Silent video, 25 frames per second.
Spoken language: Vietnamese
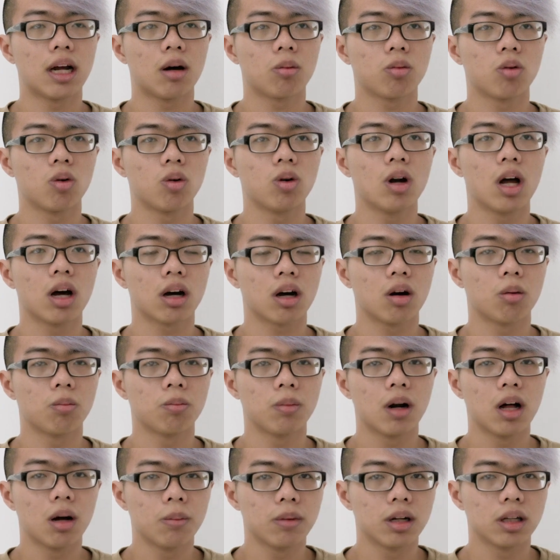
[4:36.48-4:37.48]
học của Le
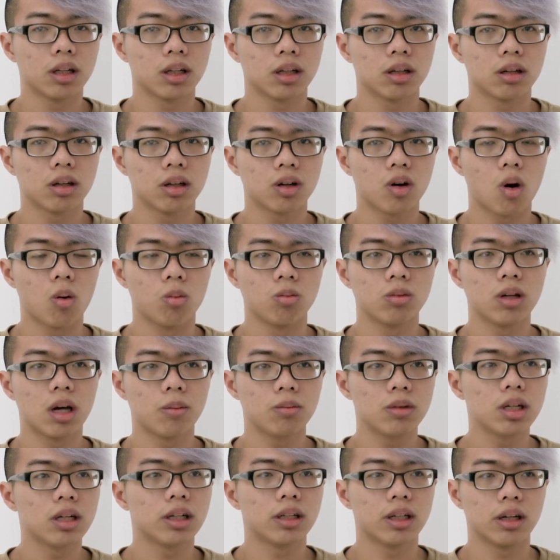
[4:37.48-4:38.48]
Cordon Bleu mình cũng
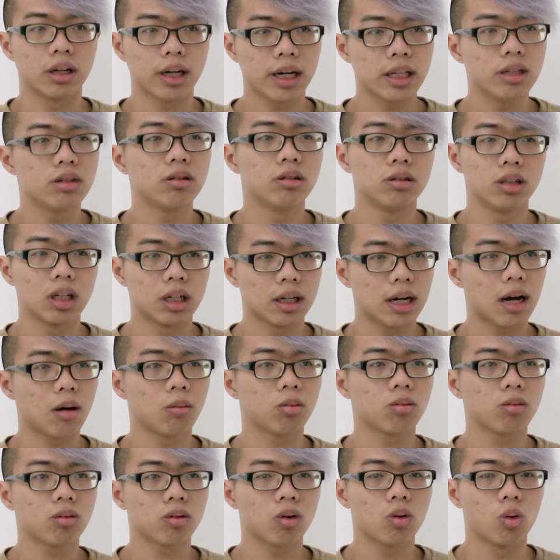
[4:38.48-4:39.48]
giống như những cái chương trình
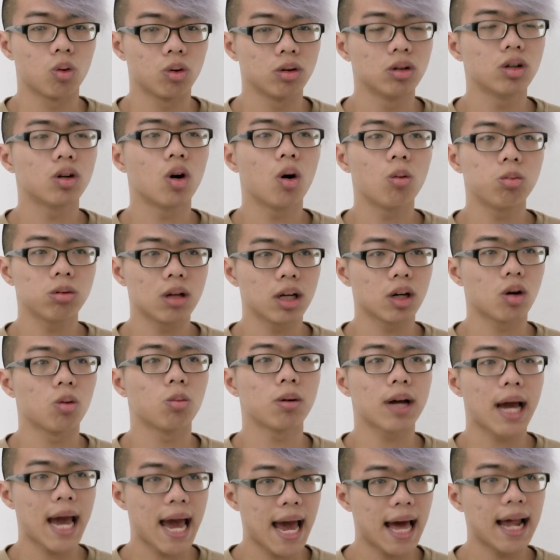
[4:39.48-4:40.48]
học của nước Úc thì
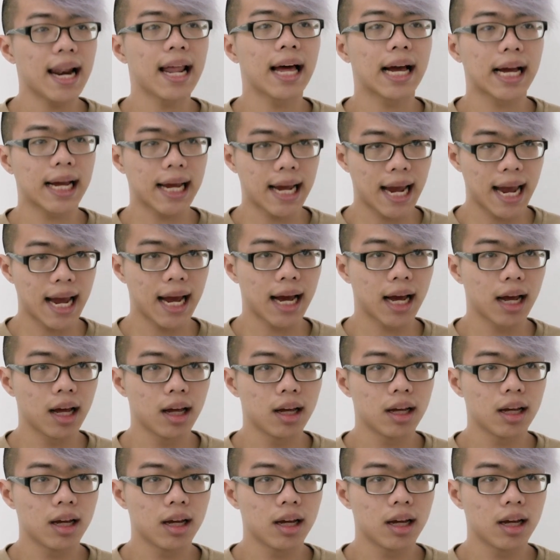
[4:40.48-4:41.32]
cũng khá là căng.